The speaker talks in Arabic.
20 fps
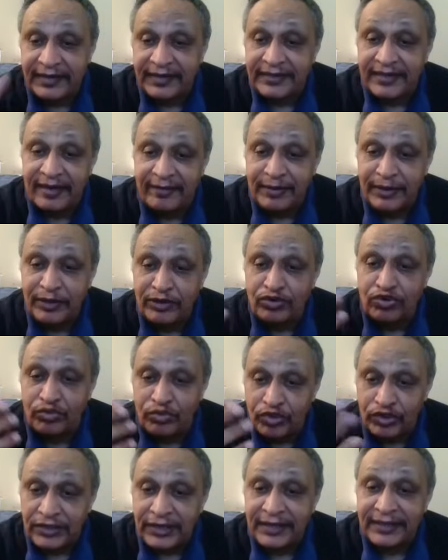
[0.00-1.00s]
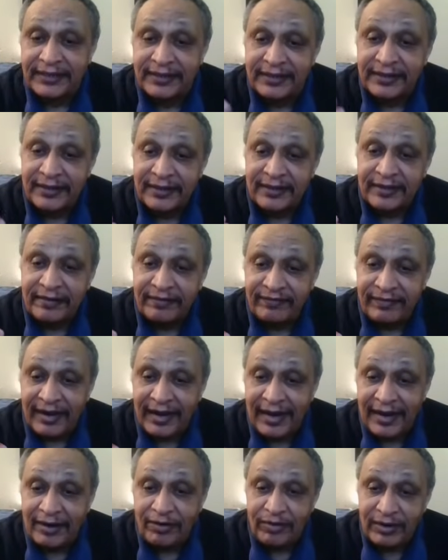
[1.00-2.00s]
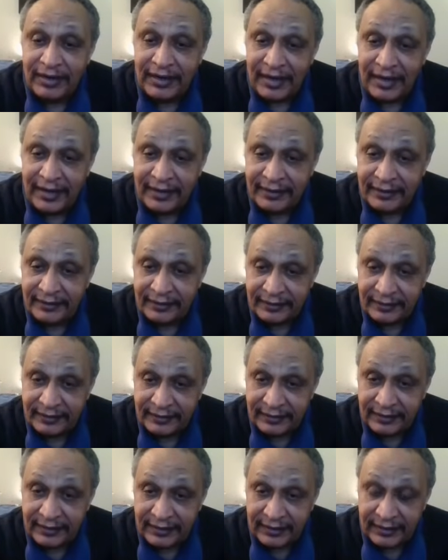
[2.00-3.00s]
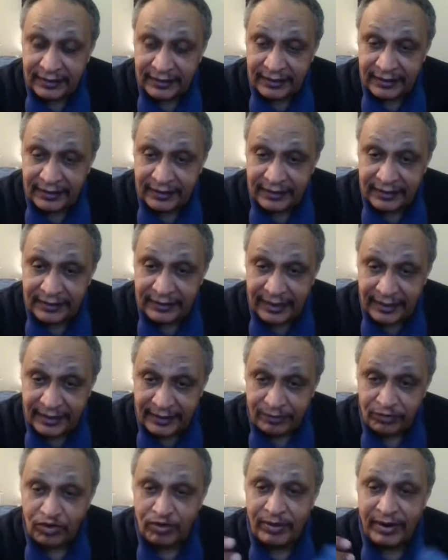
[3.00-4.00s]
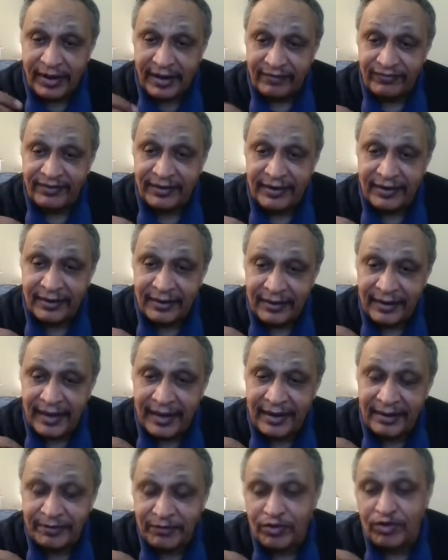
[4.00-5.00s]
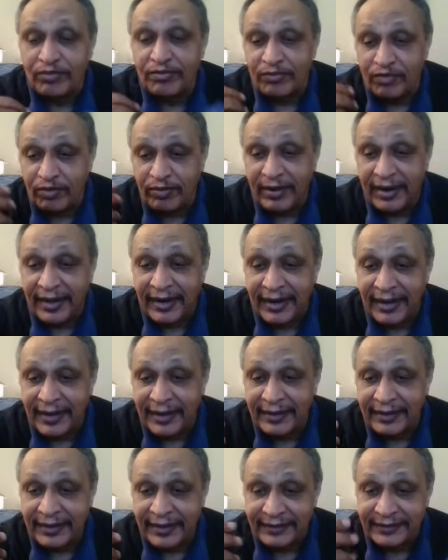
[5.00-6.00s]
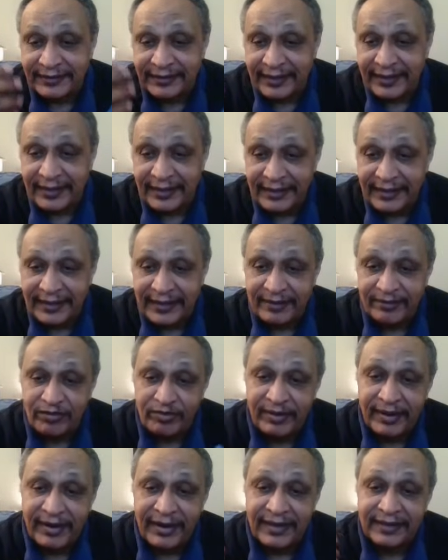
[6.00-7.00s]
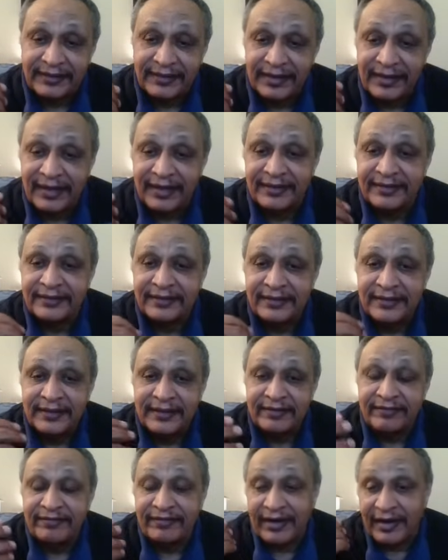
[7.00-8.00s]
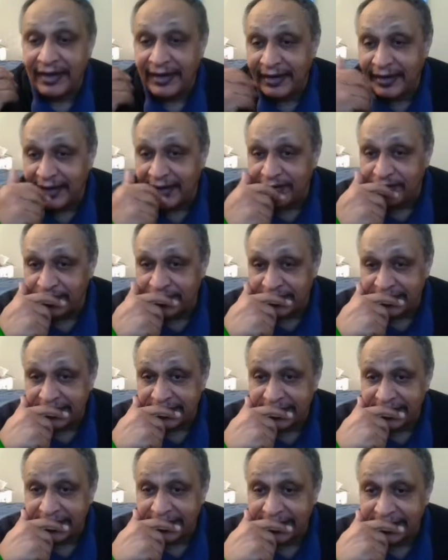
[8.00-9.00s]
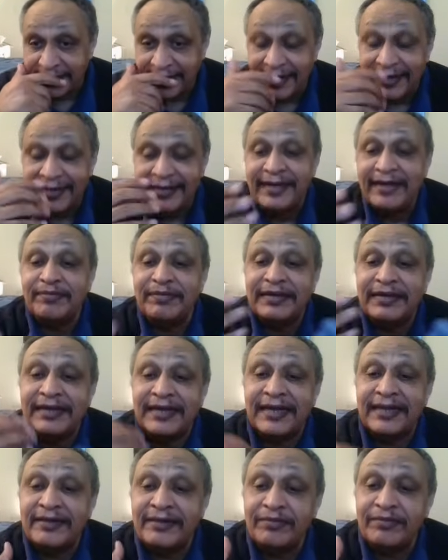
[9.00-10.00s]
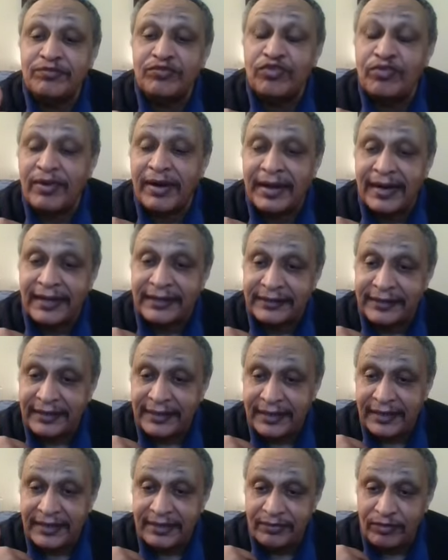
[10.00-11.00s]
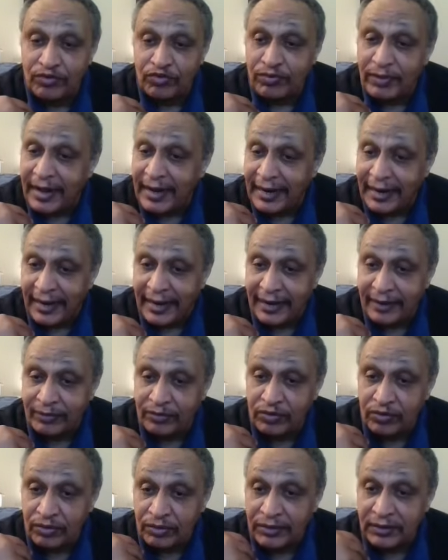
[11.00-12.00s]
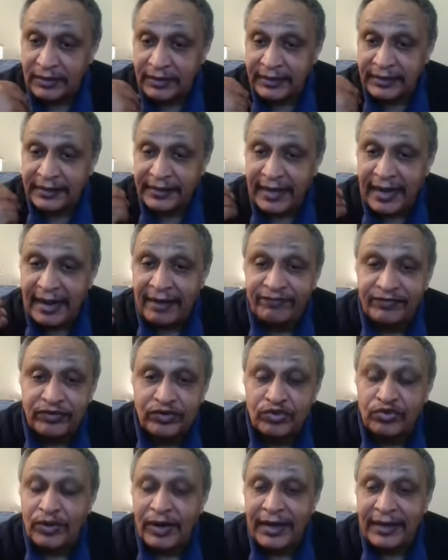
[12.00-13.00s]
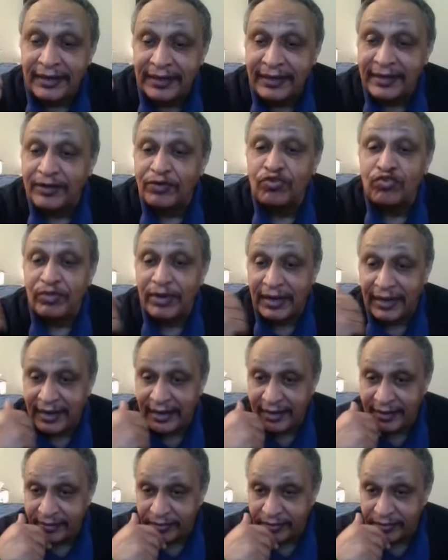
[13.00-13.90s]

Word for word: بإنه مجهد فحاول أن آه، يعني مباراة في لا مباراة نظريا هي مباراة الأرض فخلاه ينزل لكن لما جت مباراة النجم وما لعبه كان في سؤال ليه ما لعبه